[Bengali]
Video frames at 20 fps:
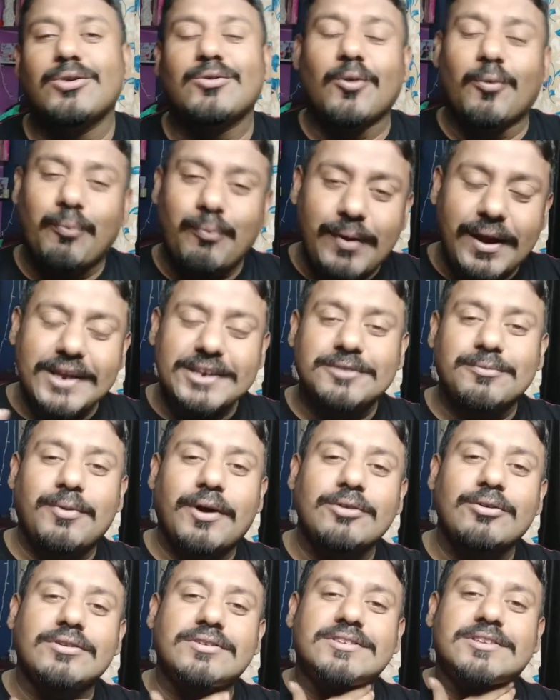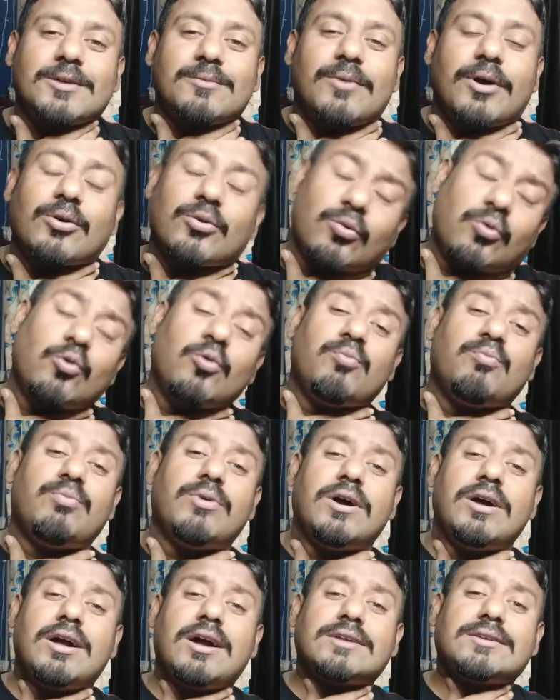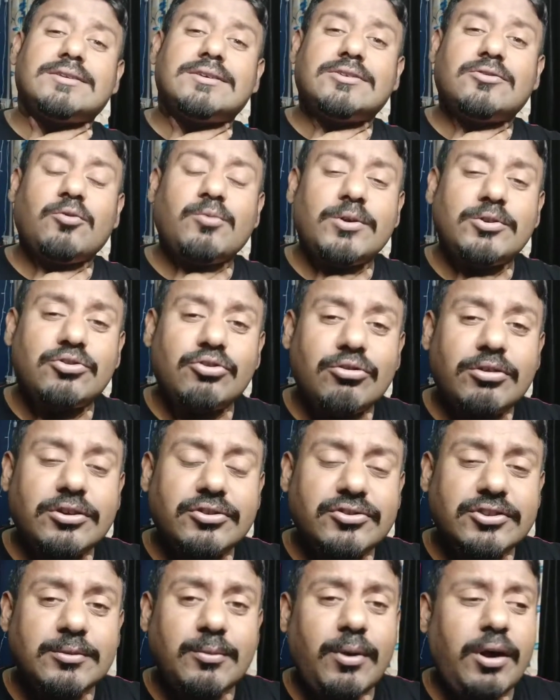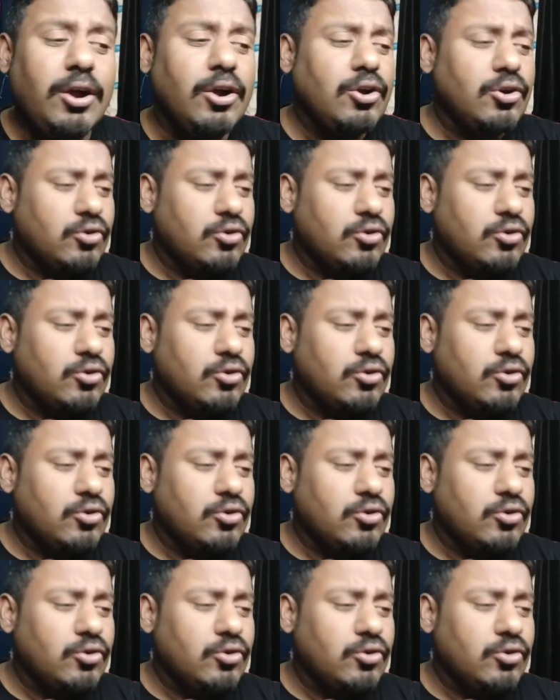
তো বেশ ভালো সিনেমা খুব একটা রোমাঞ্চকর সিনেমা